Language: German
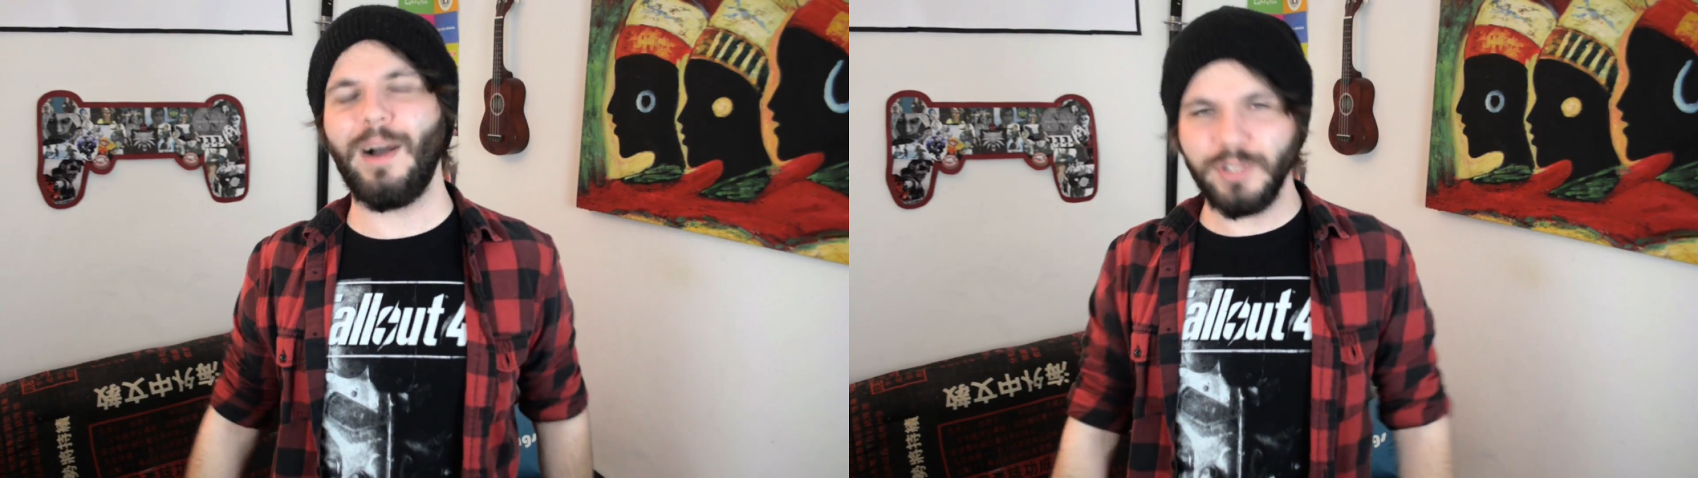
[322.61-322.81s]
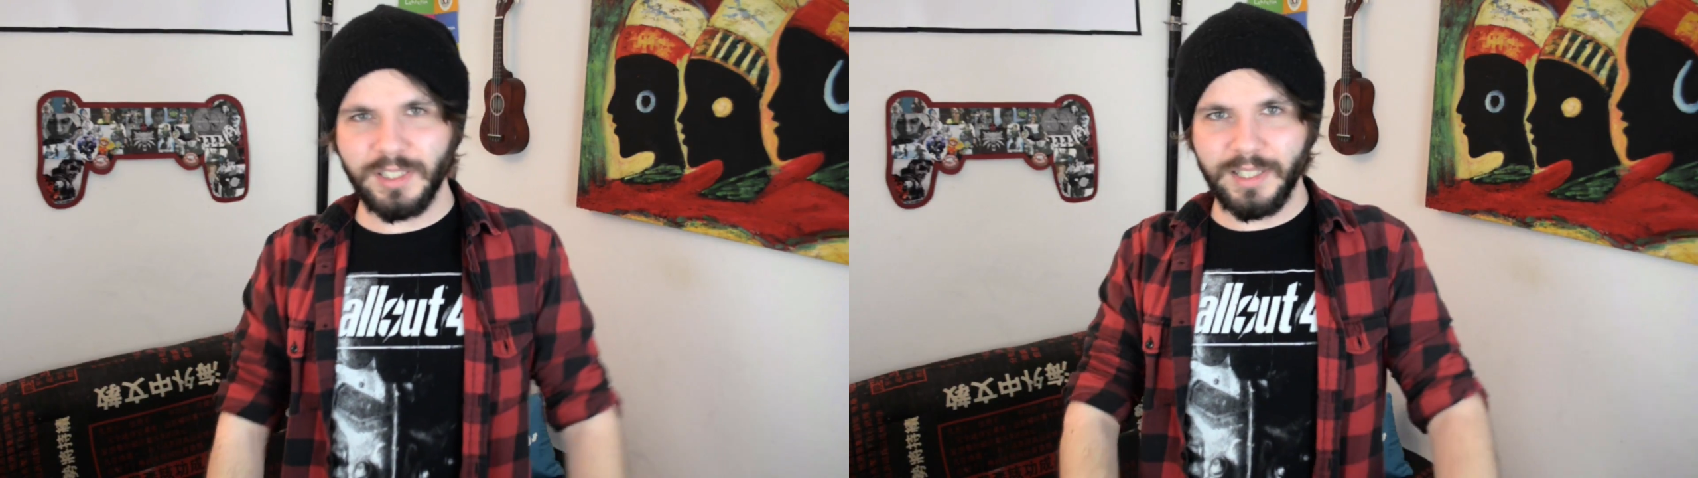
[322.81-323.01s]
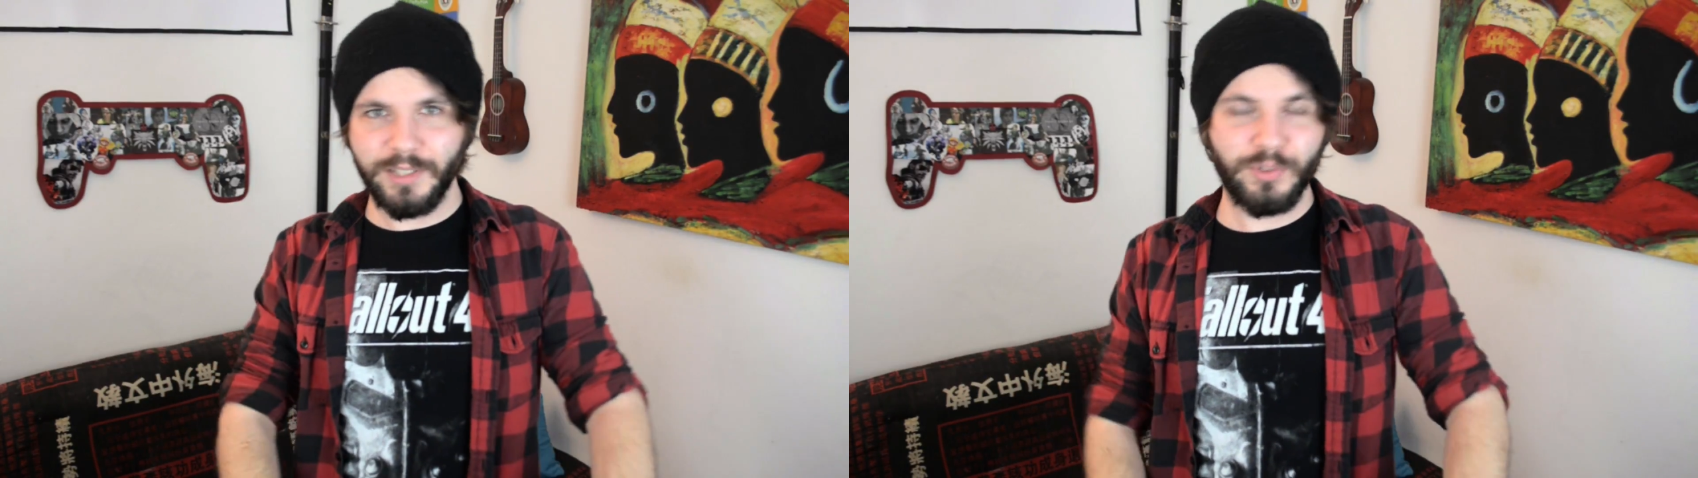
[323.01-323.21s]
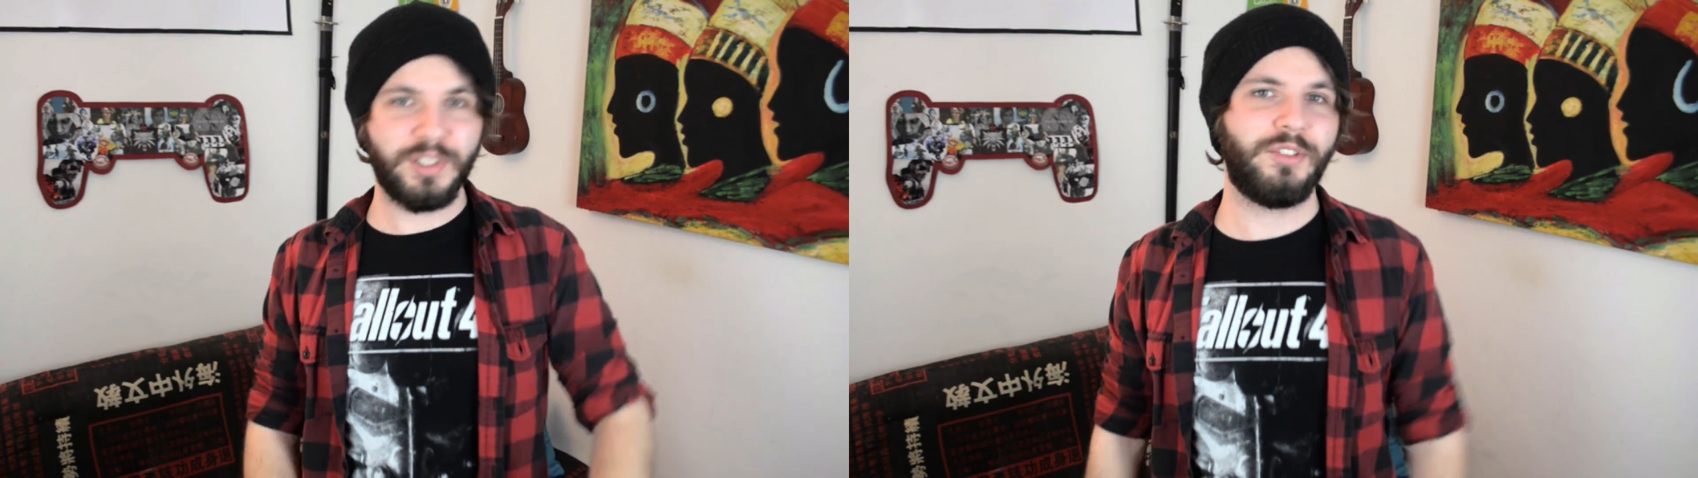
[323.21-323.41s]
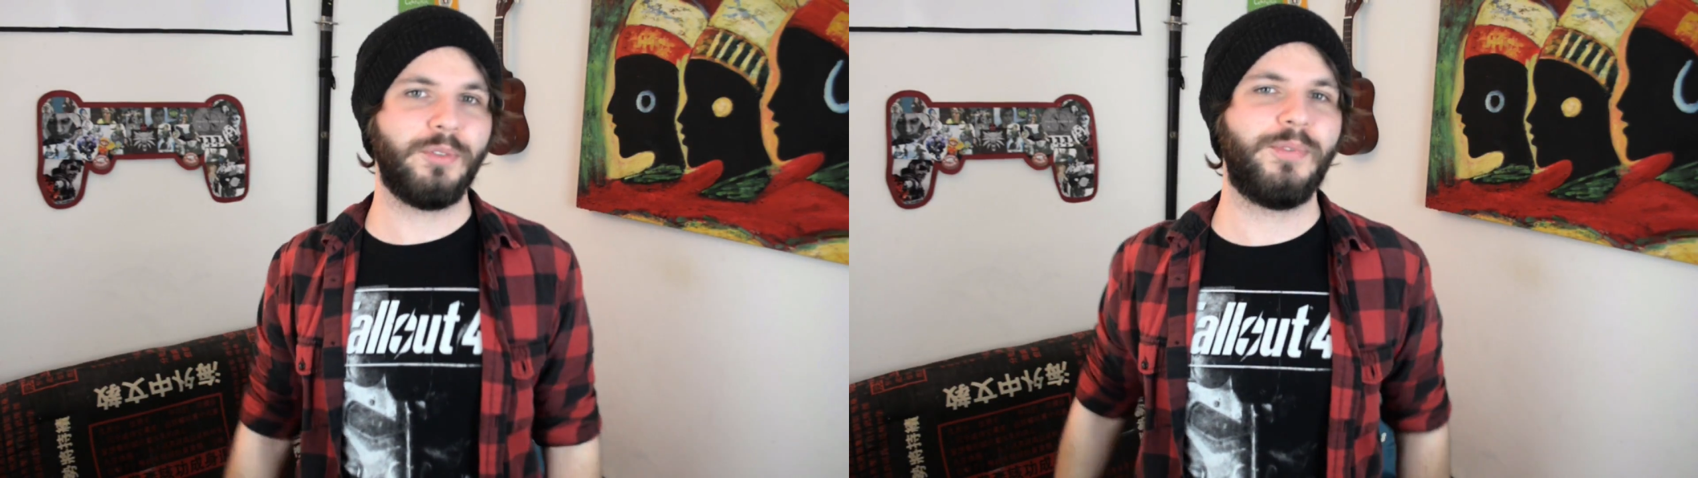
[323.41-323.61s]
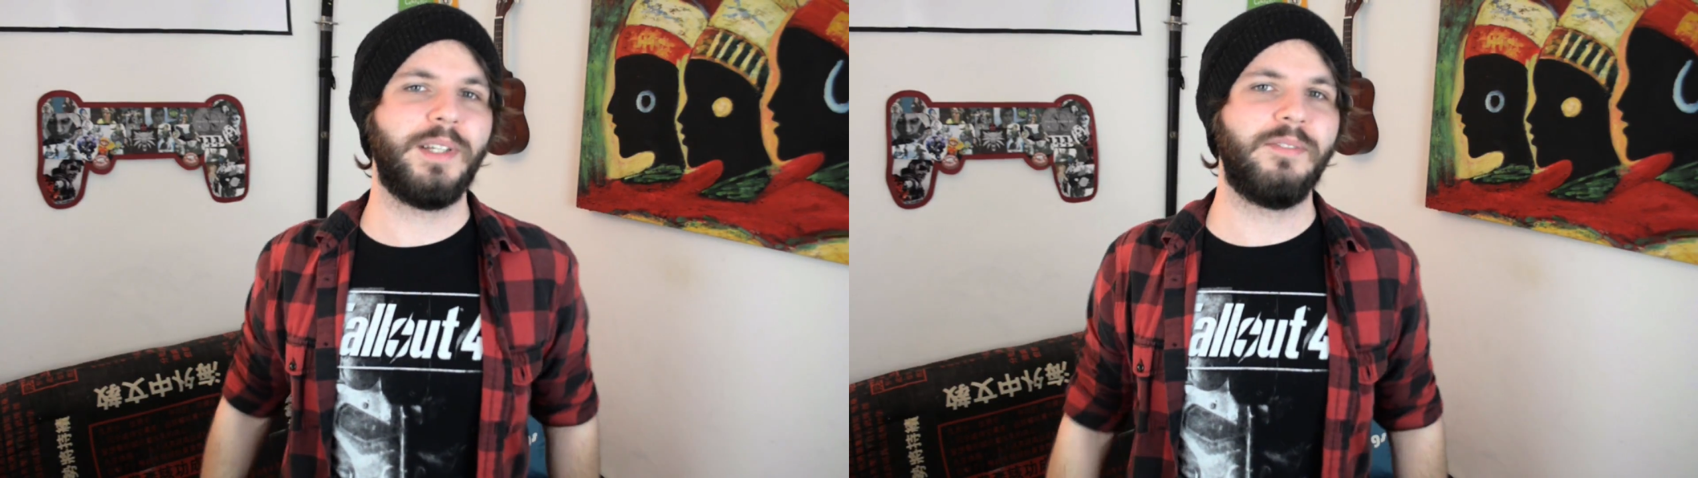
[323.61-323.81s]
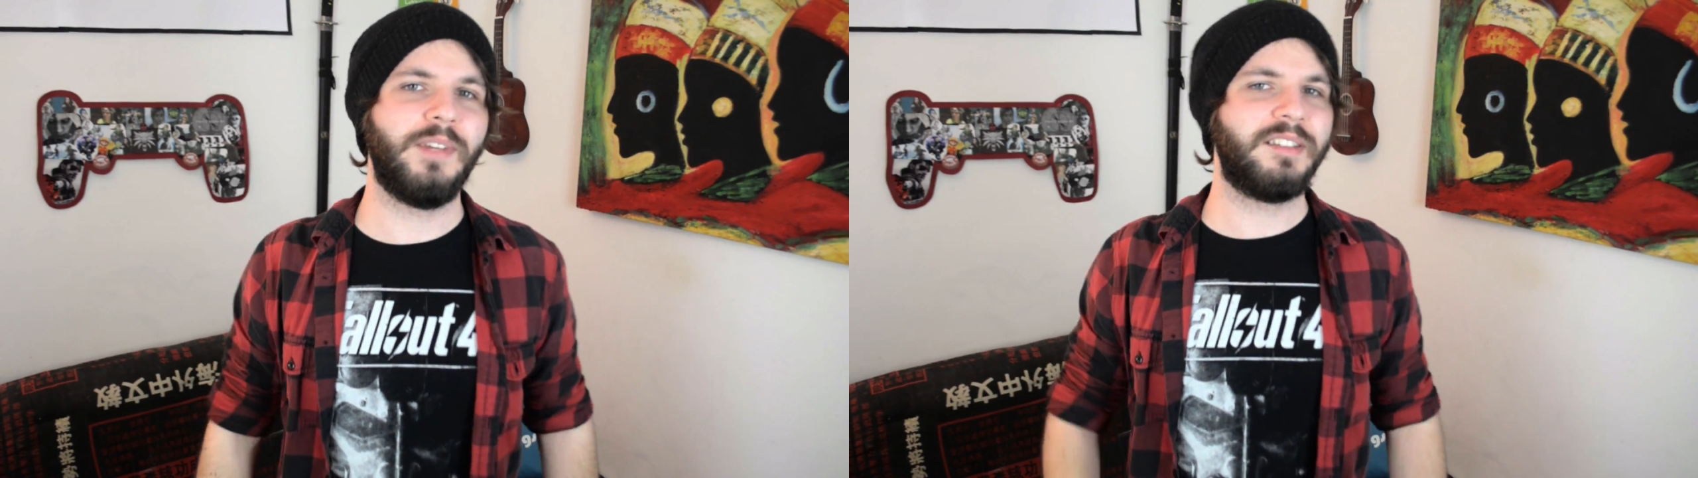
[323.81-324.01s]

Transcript: Ausrede für sich zu finden,